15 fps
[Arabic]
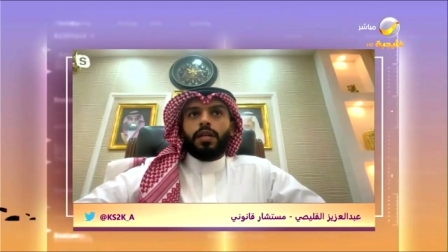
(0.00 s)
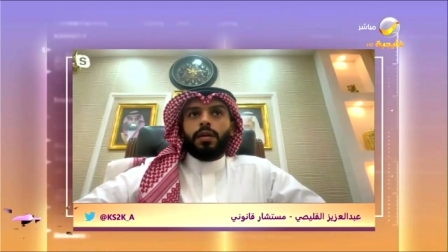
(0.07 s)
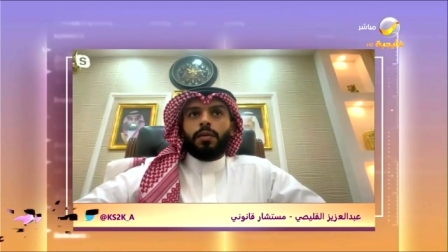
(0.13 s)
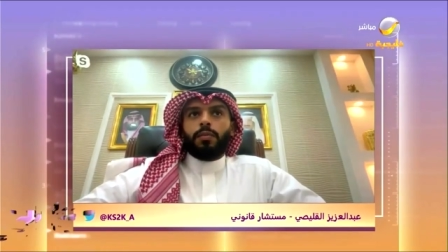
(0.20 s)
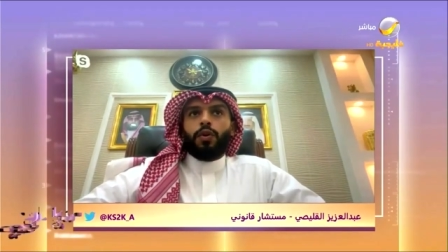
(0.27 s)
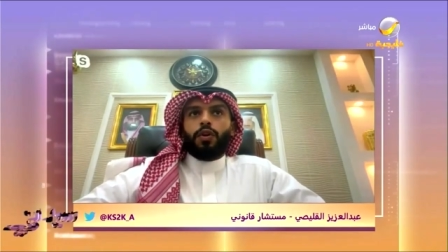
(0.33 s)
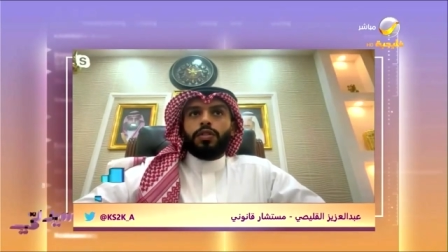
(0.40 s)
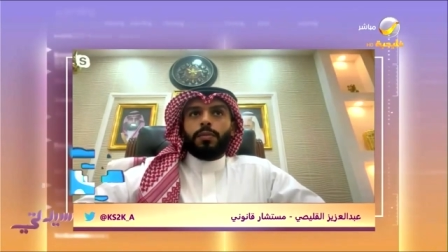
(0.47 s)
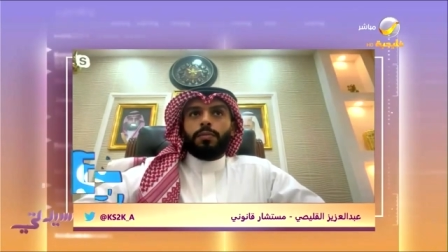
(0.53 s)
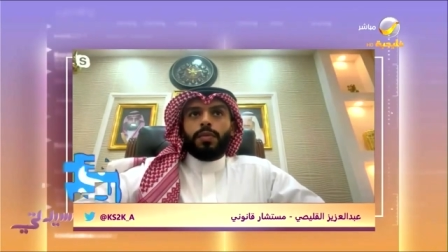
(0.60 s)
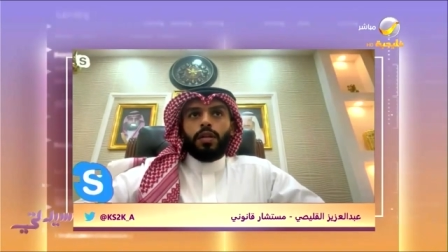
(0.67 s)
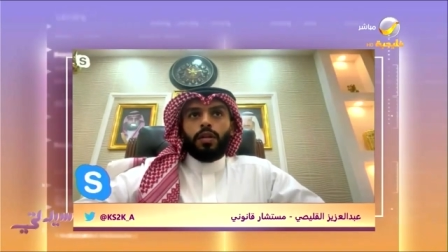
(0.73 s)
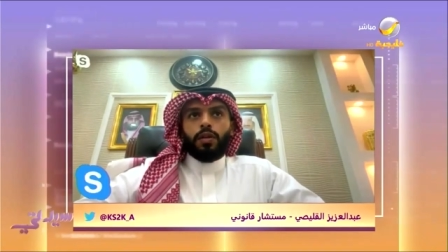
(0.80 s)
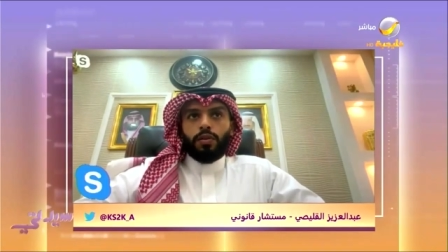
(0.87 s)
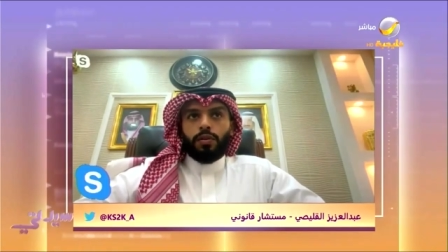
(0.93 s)
معجب
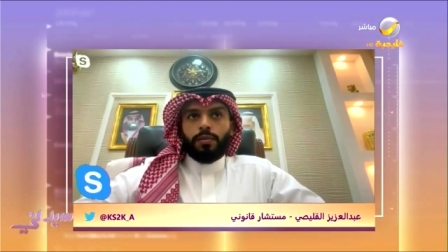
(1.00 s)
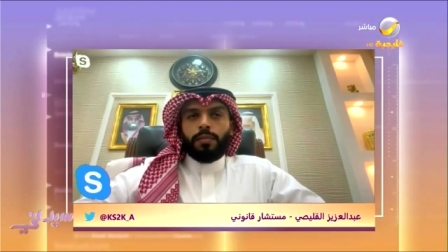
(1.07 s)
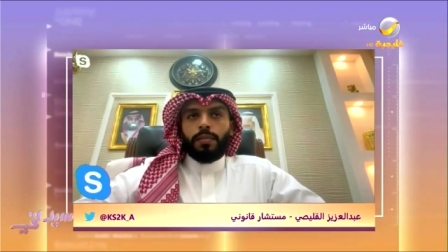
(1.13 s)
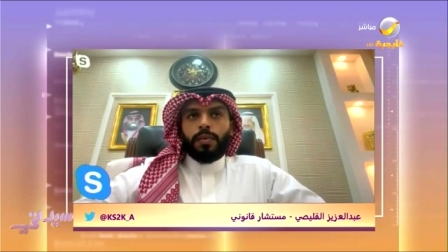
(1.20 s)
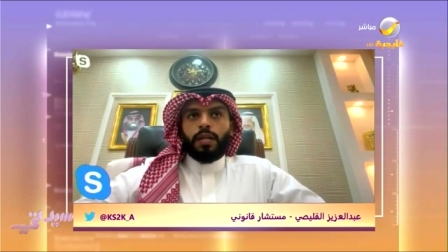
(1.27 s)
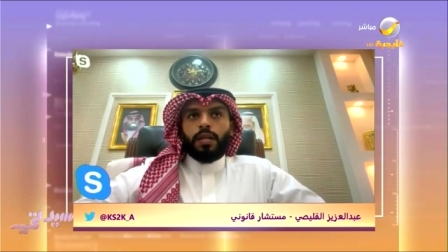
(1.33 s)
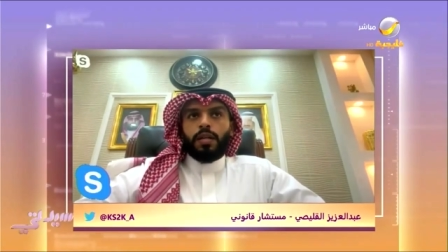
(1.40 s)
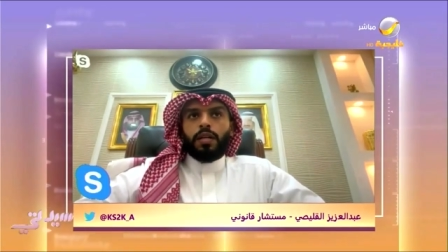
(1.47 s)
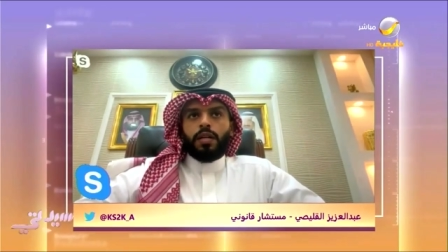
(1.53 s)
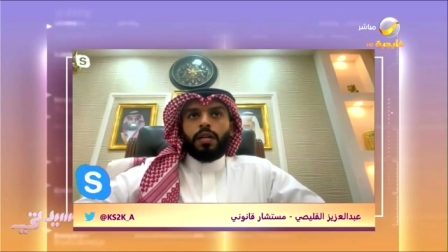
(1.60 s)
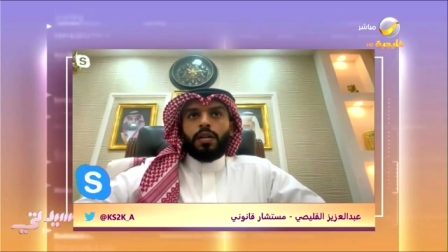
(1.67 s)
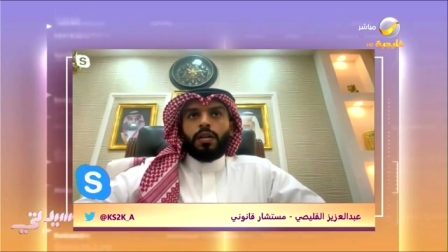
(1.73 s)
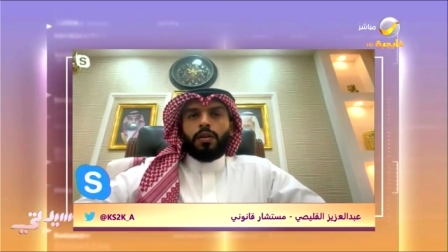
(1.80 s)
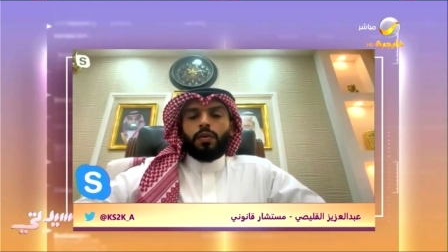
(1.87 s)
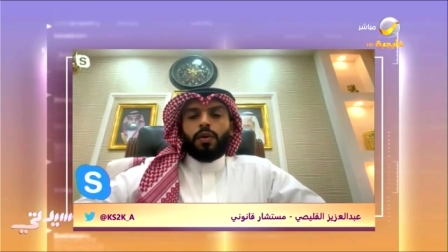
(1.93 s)
بالحكم
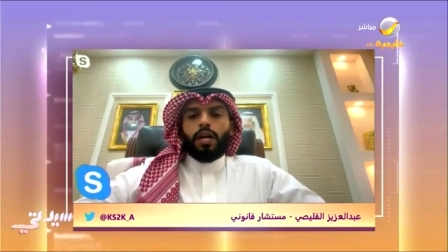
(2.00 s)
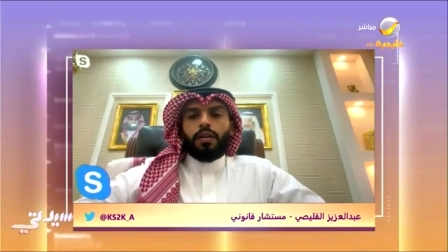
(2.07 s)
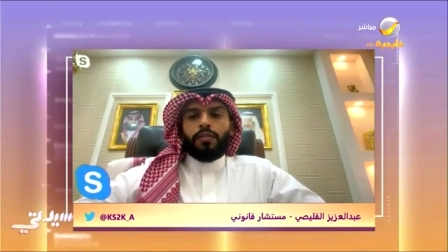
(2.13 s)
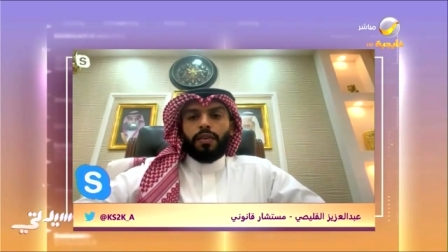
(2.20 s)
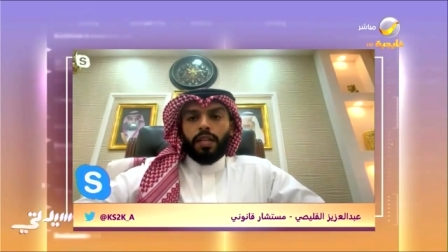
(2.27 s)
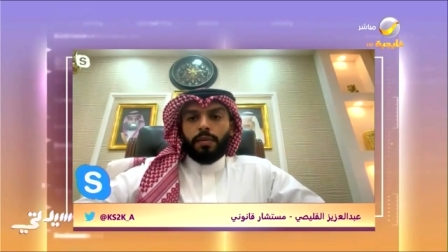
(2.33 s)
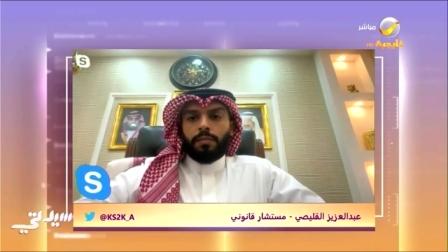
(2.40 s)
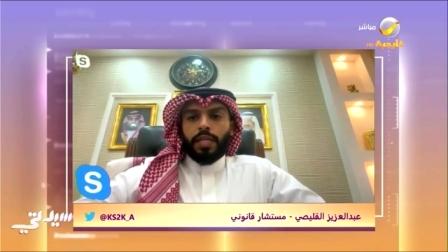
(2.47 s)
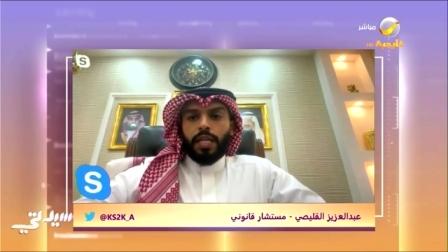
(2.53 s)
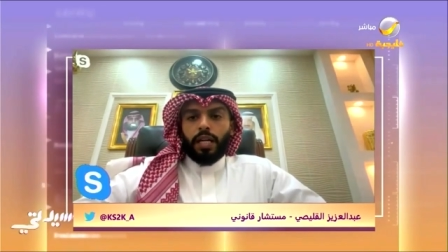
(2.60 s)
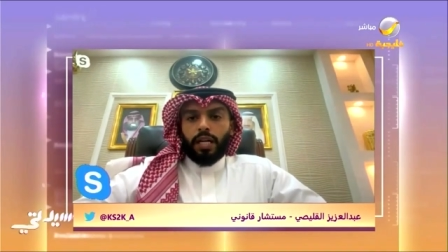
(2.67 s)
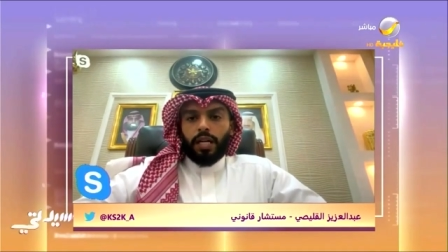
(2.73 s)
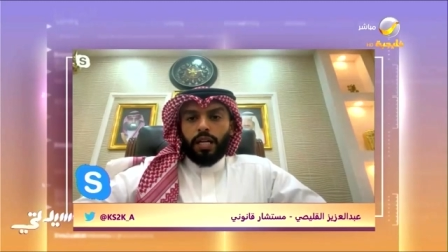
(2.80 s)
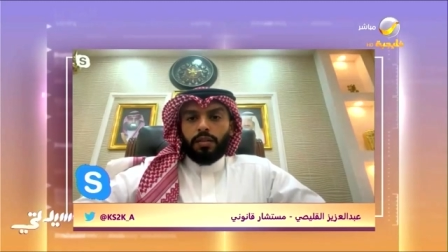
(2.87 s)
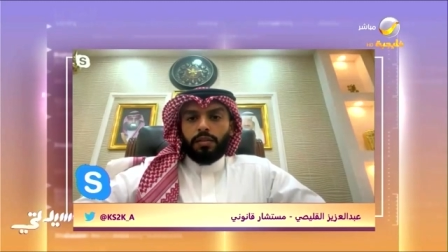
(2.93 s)
وهذا فضل من
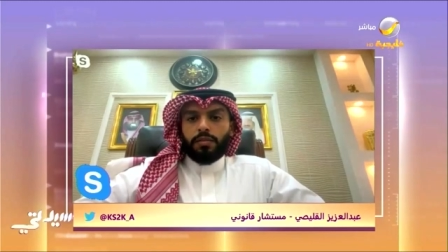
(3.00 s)
الله